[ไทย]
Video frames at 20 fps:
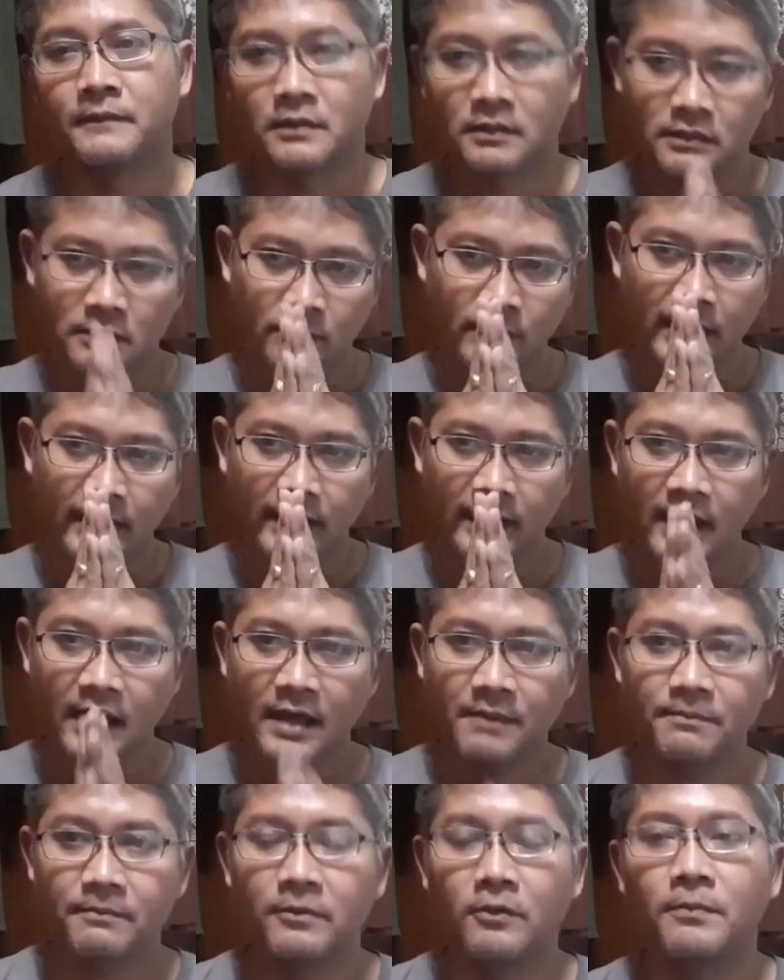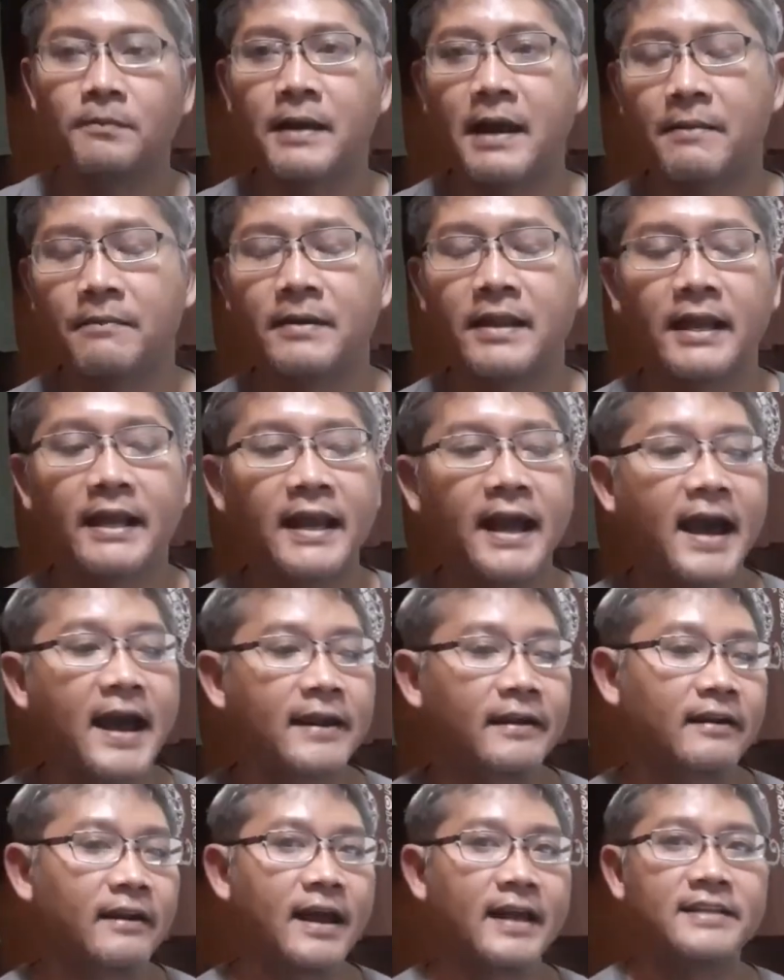สวัสดีครับพบกับรายการ
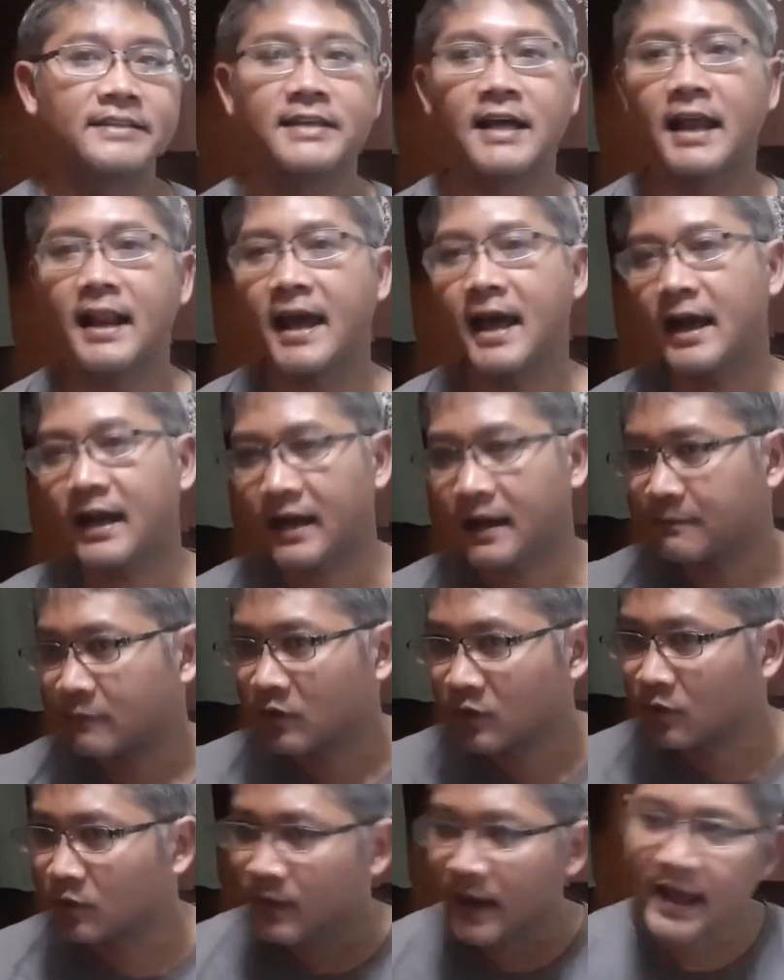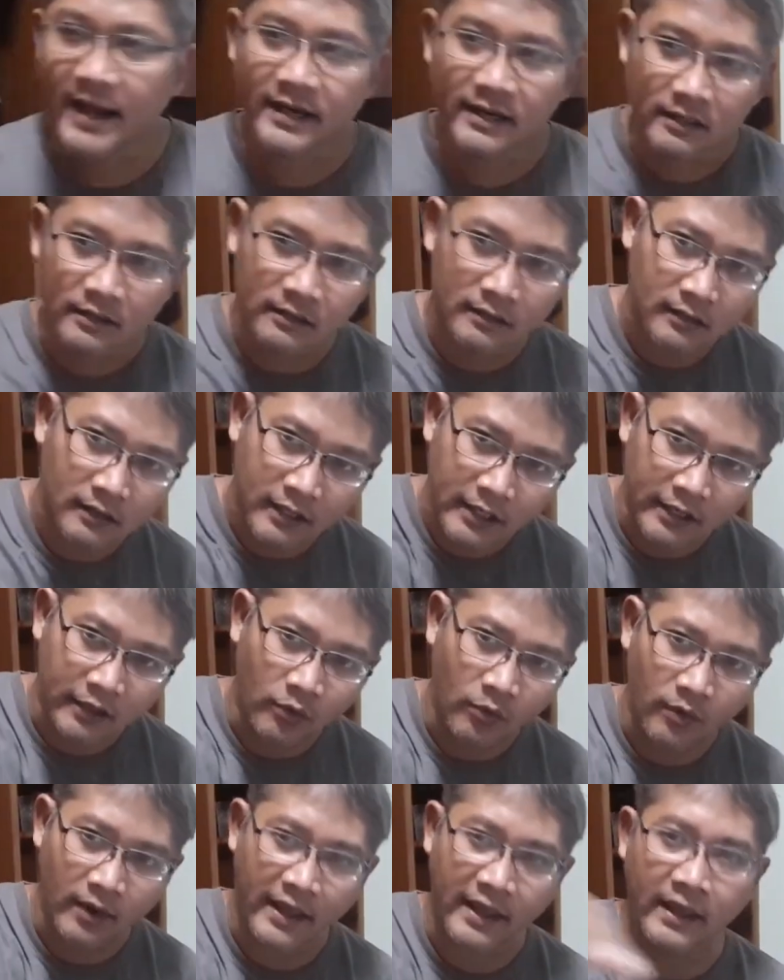ไร้สาระกับครูแว่น
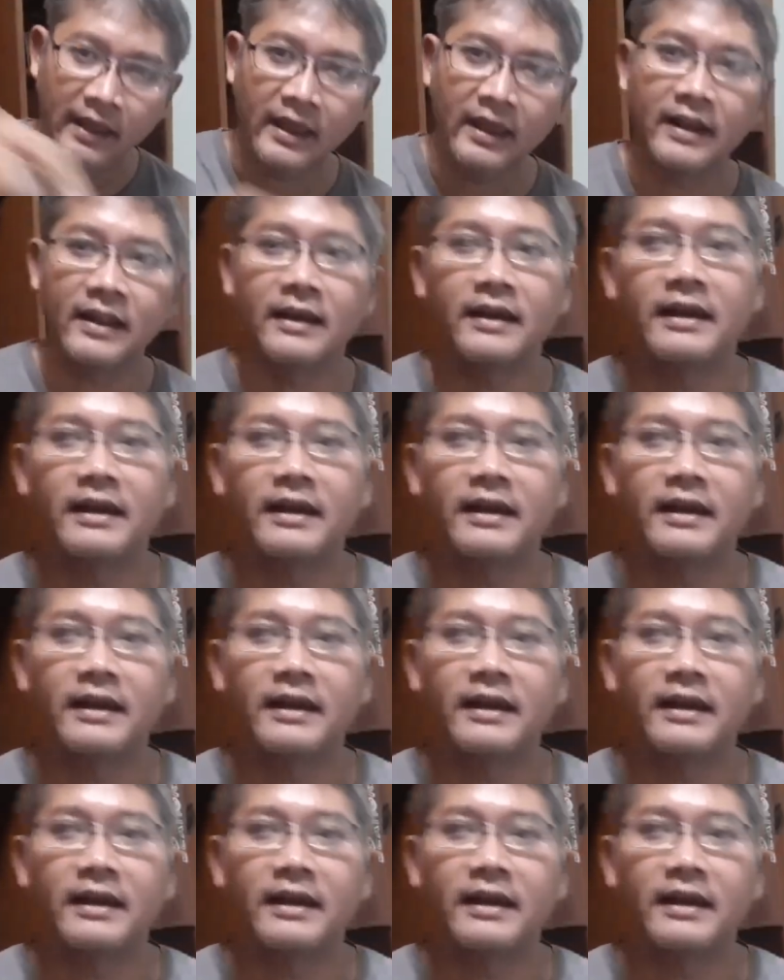QA นะค